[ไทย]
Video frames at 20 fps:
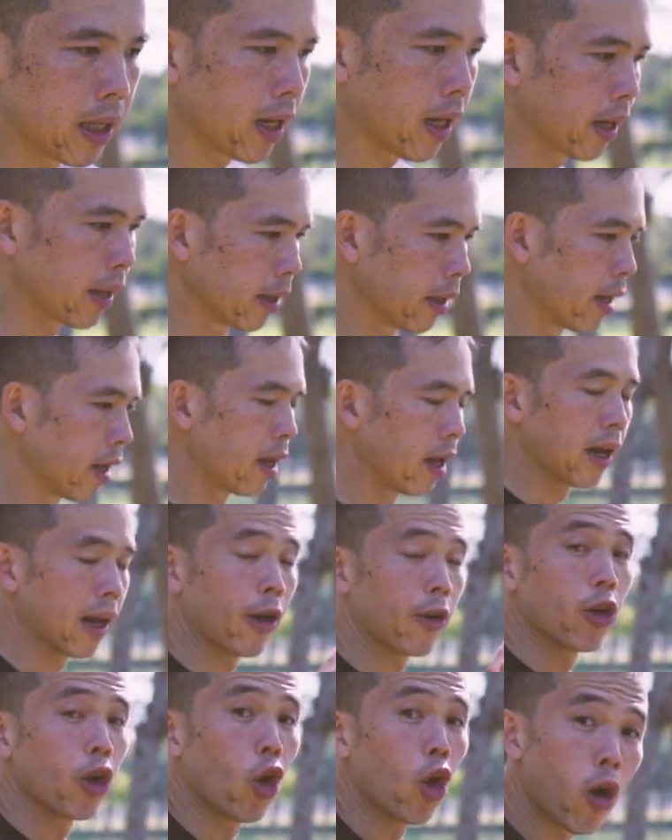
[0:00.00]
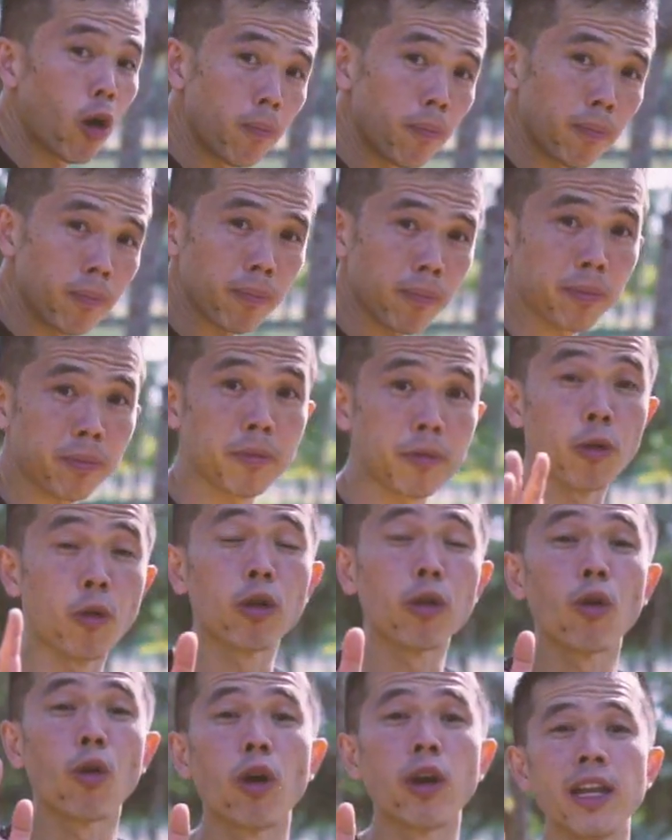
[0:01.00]
เกิดเราโน้มสูต
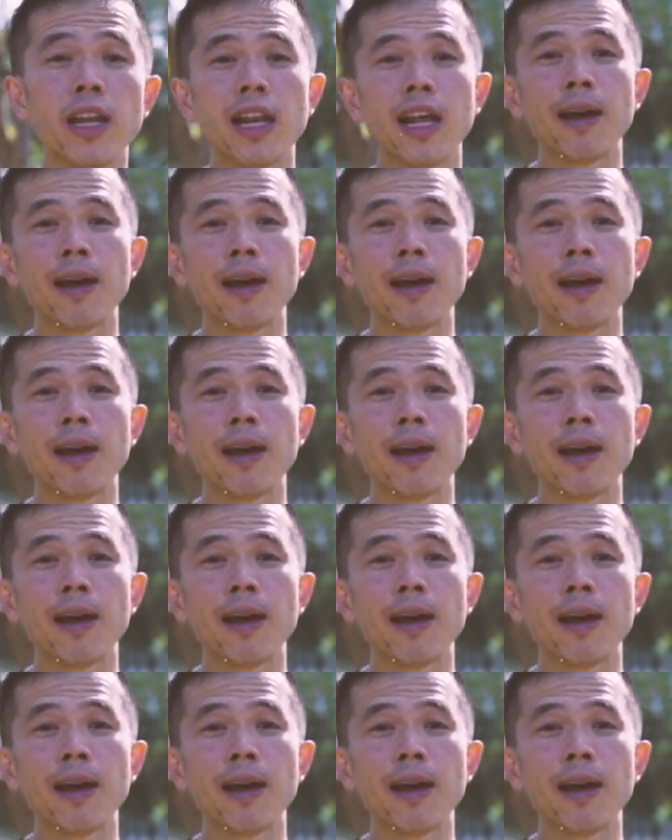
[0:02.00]
รคนที่